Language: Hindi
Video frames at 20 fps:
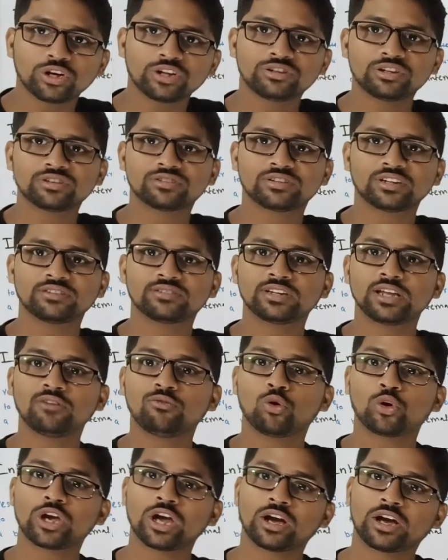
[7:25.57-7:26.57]
जो रेजिस्टेंस
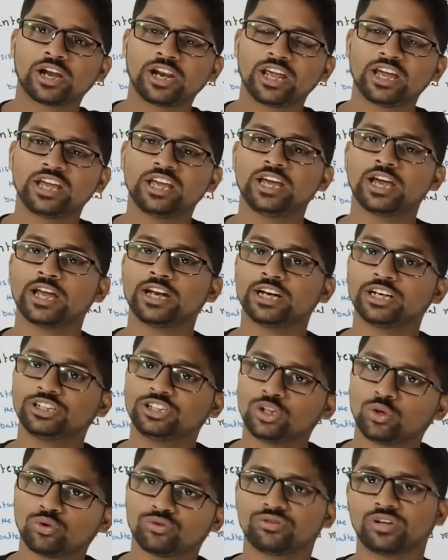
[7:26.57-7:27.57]
है वो क्या करेगी
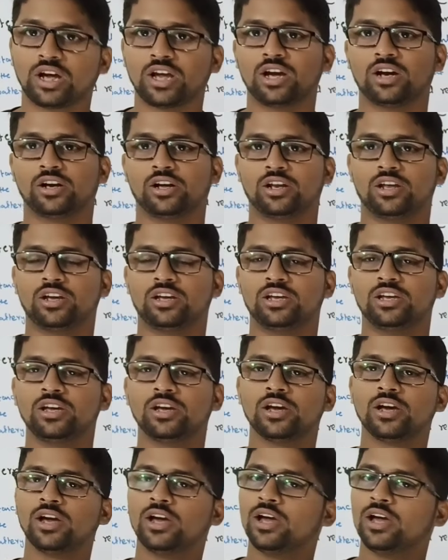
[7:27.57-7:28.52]
एनर्जी को ज़ाया करेगी